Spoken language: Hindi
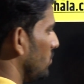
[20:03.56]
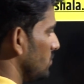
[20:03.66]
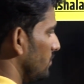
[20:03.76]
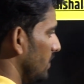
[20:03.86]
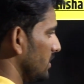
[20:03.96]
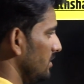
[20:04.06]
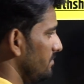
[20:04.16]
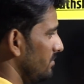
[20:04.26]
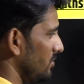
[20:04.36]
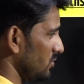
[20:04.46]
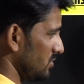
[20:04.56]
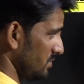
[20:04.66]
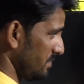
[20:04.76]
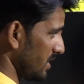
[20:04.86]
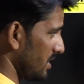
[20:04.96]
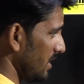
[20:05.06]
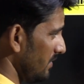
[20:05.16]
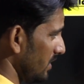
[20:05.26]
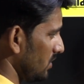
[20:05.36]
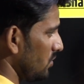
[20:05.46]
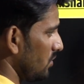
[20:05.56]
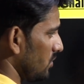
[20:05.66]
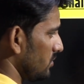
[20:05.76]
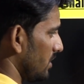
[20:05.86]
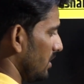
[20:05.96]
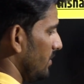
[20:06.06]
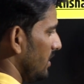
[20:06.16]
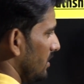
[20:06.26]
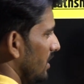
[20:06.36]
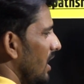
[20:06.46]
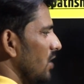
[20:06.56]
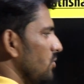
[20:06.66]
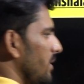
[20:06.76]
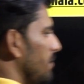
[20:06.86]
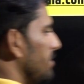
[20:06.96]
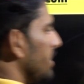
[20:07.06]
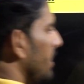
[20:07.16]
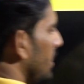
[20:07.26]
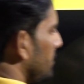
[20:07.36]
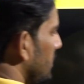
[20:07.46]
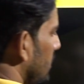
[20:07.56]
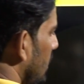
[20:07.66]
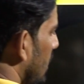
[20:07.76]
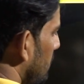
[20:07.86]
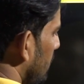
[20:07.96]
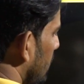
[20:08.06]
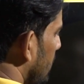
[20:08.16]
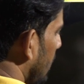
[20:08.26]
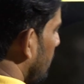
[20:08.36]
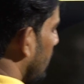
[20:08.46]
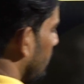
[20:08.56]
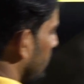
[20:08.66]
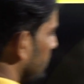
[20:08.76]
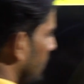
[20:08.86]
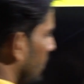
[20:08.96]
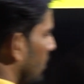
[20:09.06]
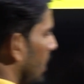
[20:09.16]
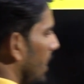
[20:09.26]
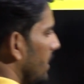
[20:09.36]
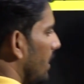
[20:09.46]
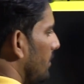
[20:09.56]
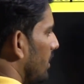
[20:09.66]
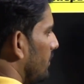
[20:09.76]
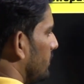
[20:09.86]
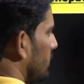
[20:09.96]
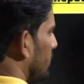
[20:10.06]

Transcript: उस व्यक्ति उस पर खड़े व्यक्ति को क्रॉस करने में ये तो मैंने बताया ना आपसे कि आप टाइम का डिफरेंस ले लो टाइम का डिफरेंस